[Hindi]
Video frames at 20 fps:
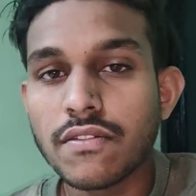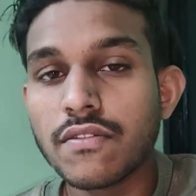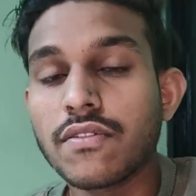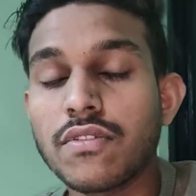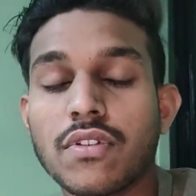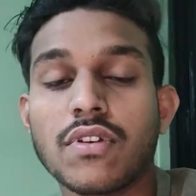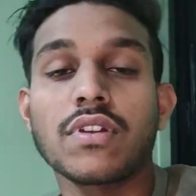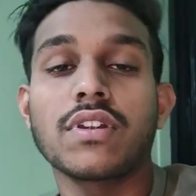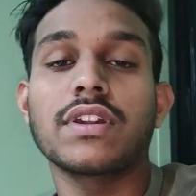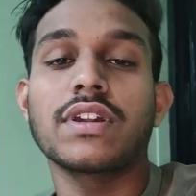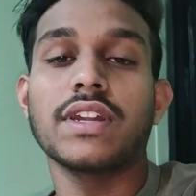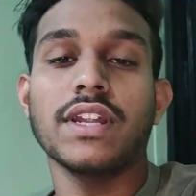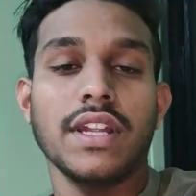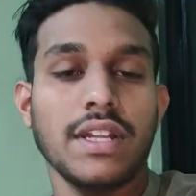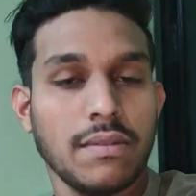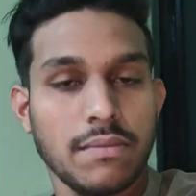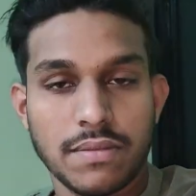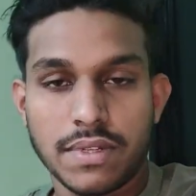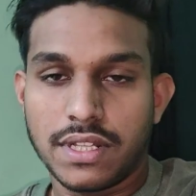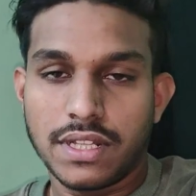ब्लॉग
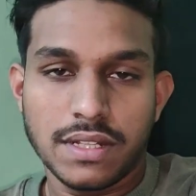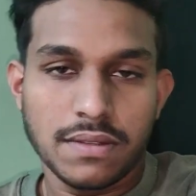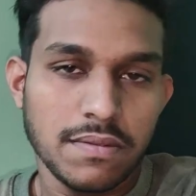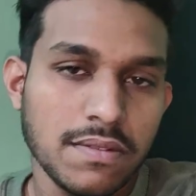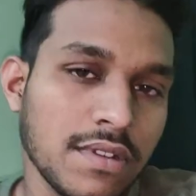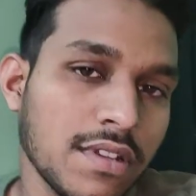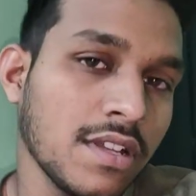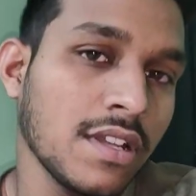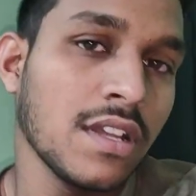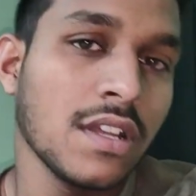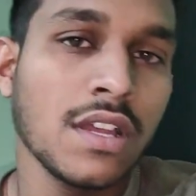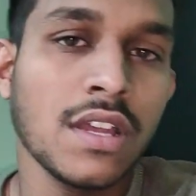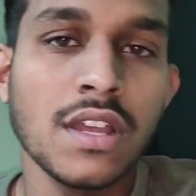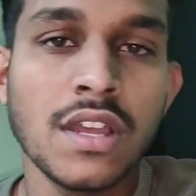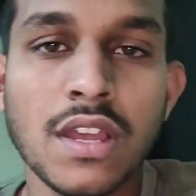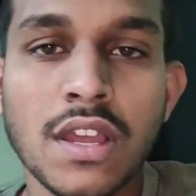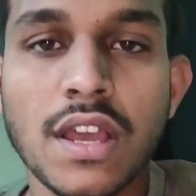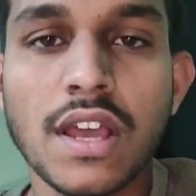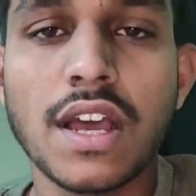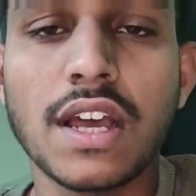टेन मतलब
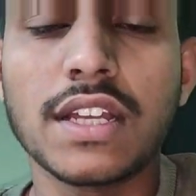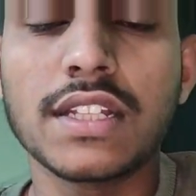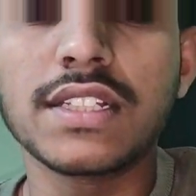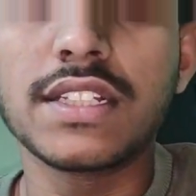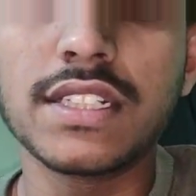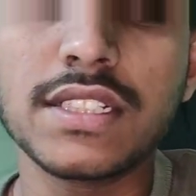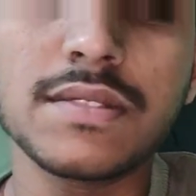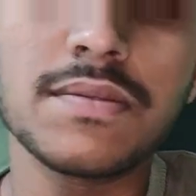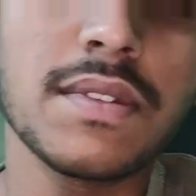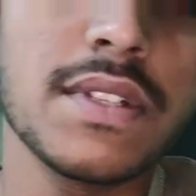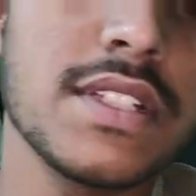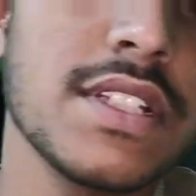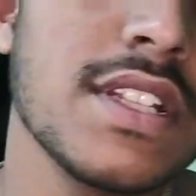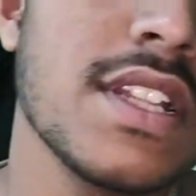आज दसवा